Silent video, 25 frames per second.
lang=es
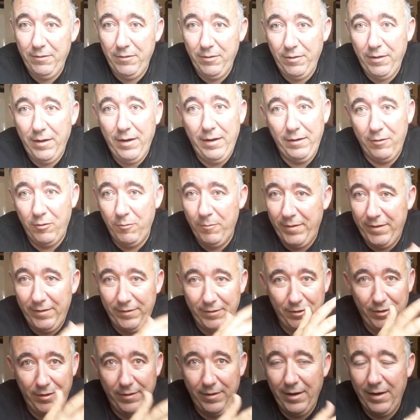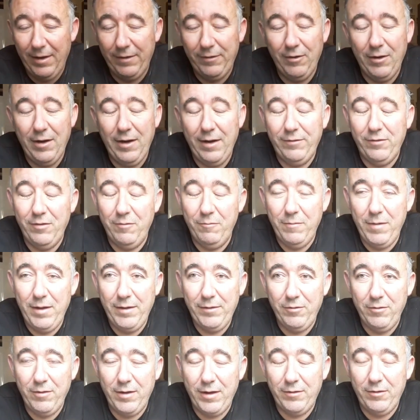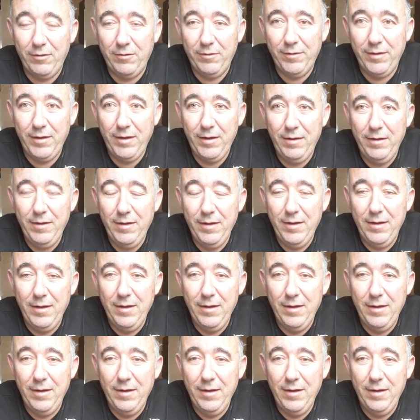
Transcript: 12 en competiciones internacionales son más, son 14, eh,